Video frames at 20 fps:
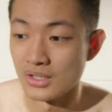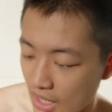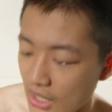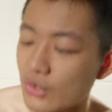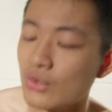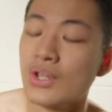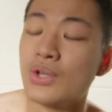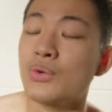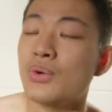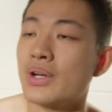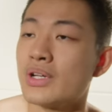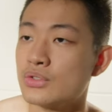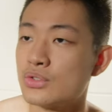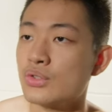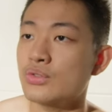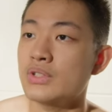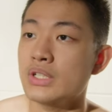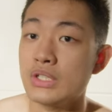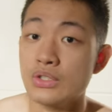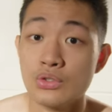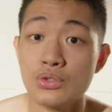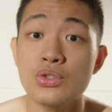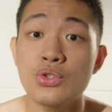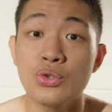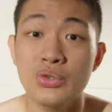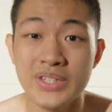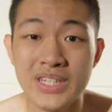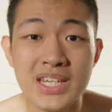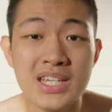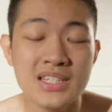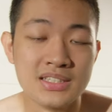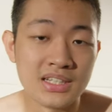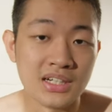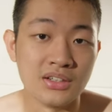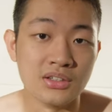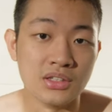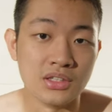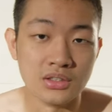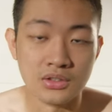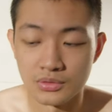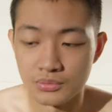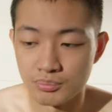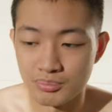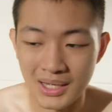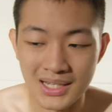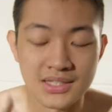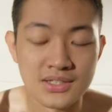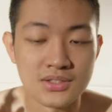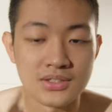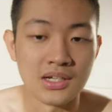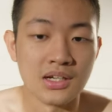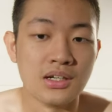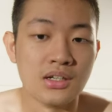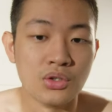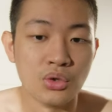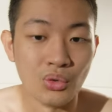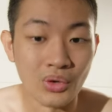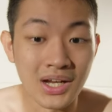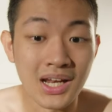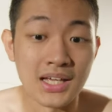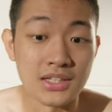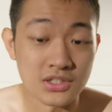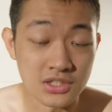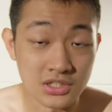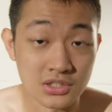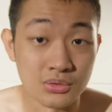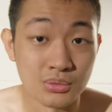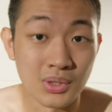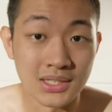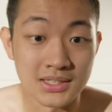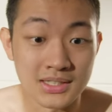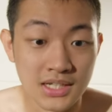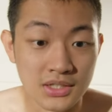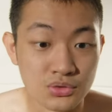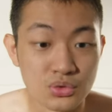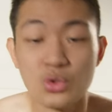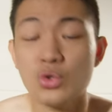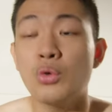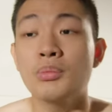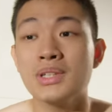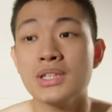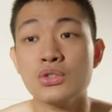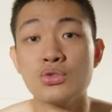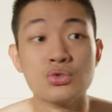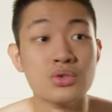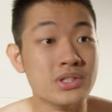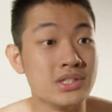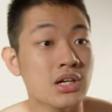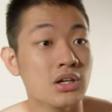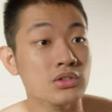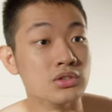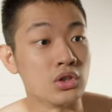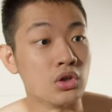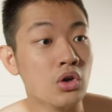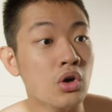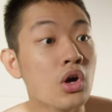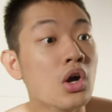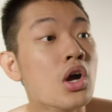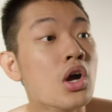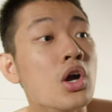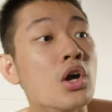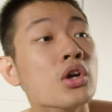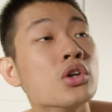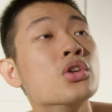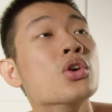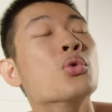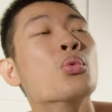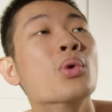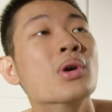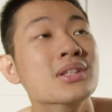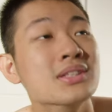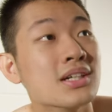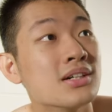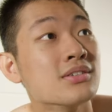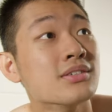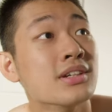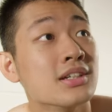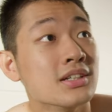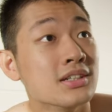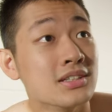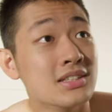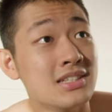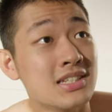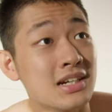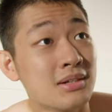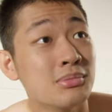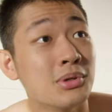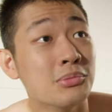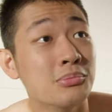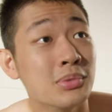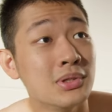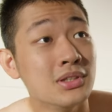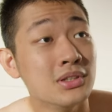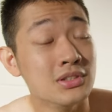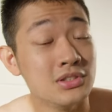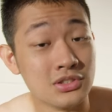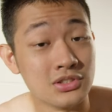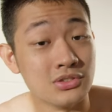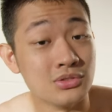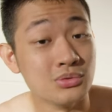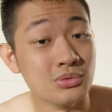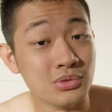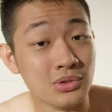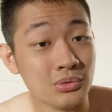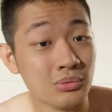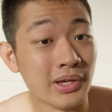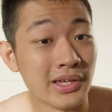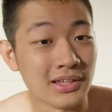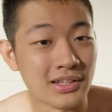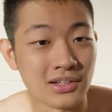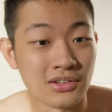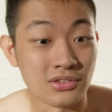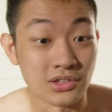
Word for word: 还有另外一个重点就是有夜少的班长回来吃晚餐，所以我们在睡觉的时候又闻到那个香喷喷的食物的味道。